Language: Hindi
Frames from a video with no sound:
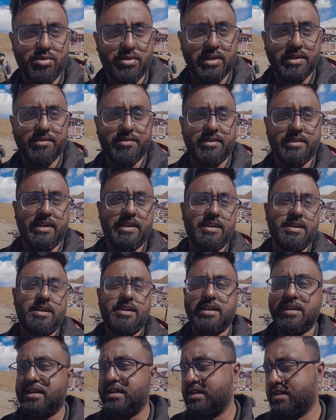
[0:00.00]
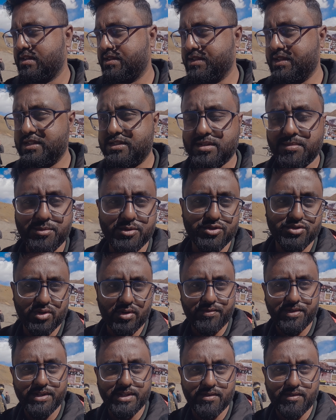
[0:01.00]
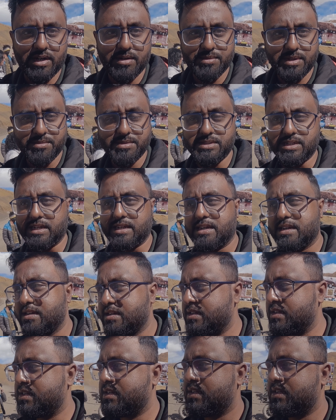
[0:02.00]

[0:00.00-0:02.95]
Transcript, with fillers: यू कैन सेंड इट नीचे पोस्ट ऑफिस है वहाँ भी अभी जाएंगे